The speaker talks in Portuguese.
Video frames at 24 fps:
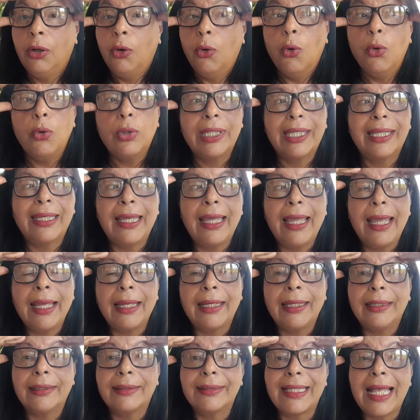O que
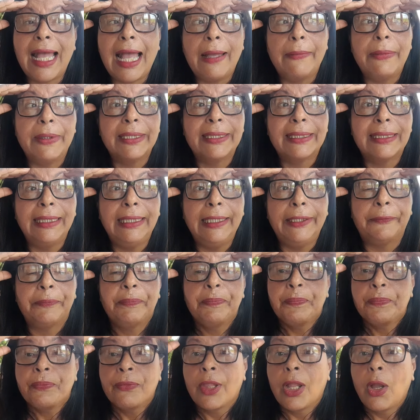que, sabe, assim,
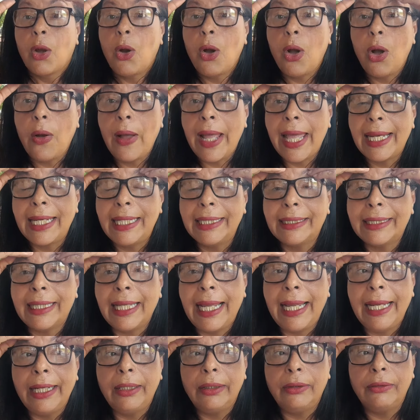ou ela
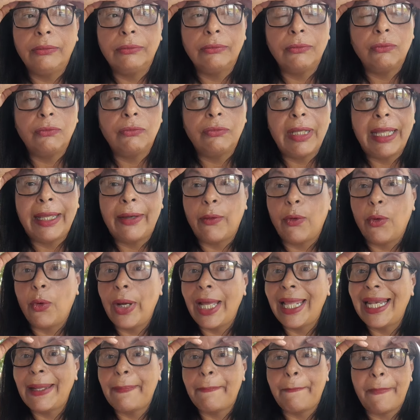tem, ou
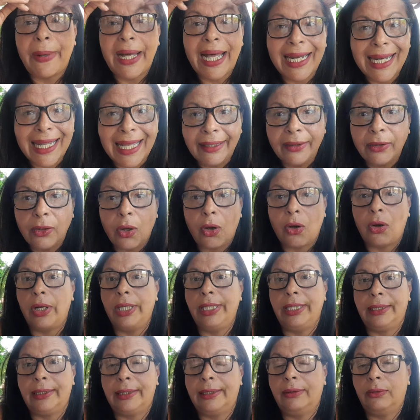ela é
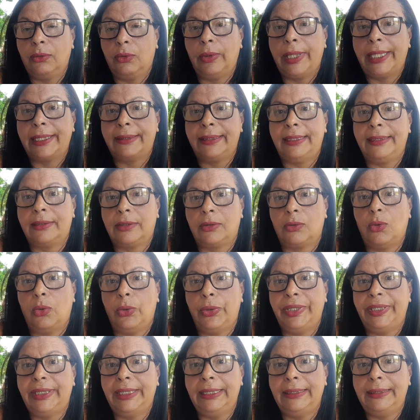paranoica com essas
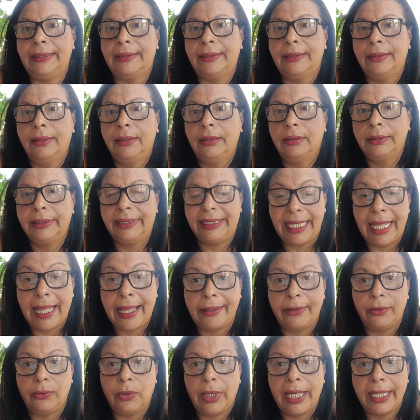coisas,
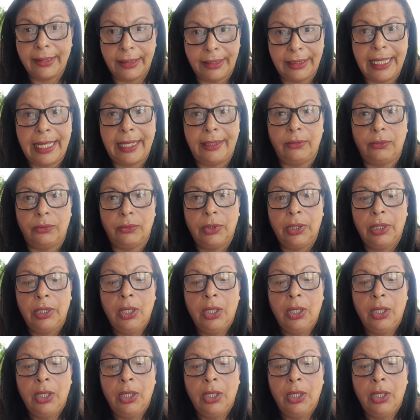sério, é sério.